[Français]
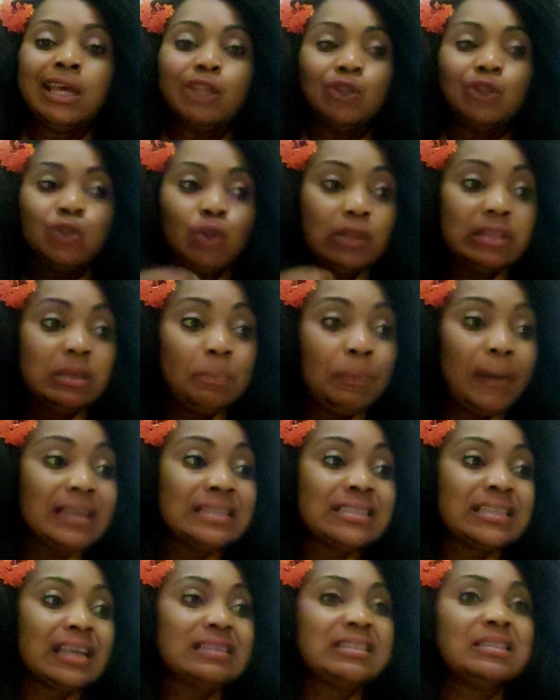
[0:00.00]
Ton
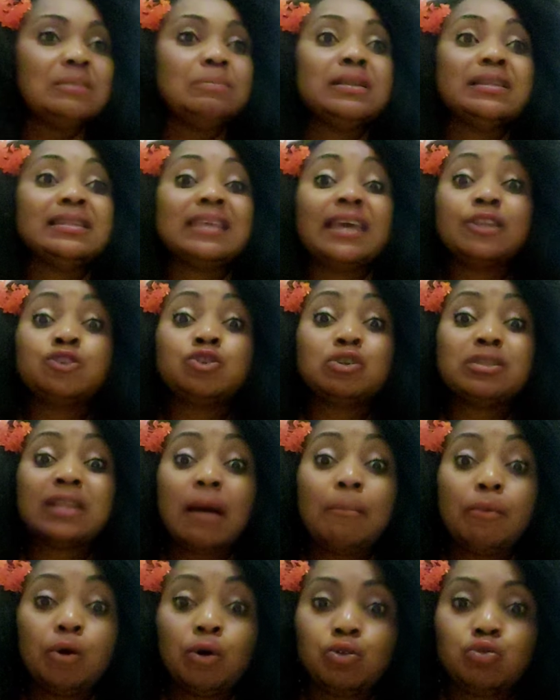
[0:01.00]
hypersensibilité est une
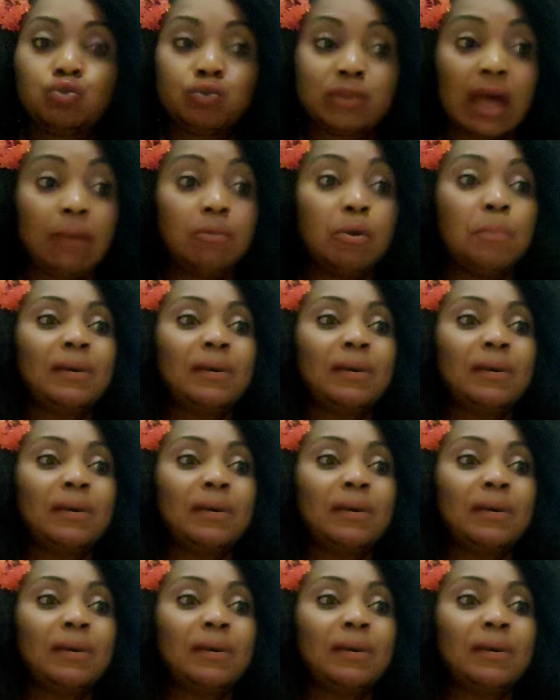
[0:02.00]
âme redoutable